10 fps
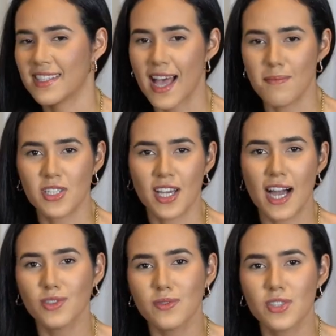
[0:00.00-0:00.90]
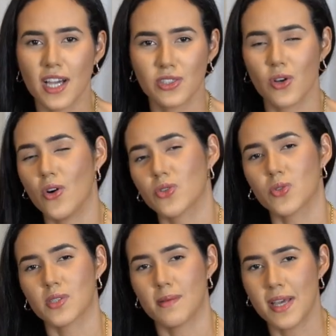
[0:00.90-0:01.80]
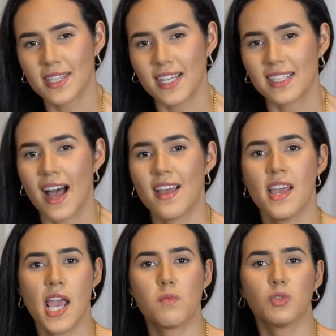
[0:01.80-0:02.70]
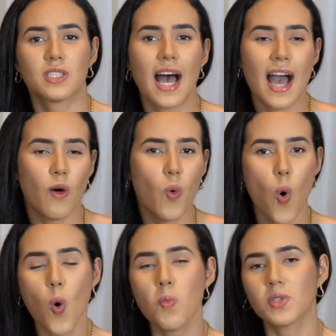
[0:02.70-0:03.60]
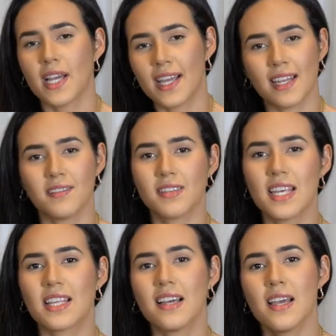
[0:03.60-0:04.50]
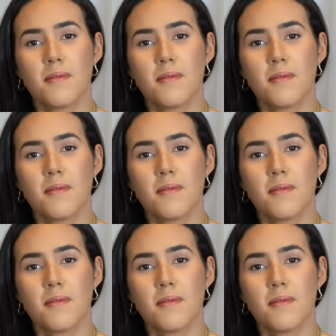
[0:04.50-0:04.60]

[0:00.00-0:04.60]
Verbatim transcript: sabe, chegar num diagnóstico, saber tratar e mudar o rumo daquela vida,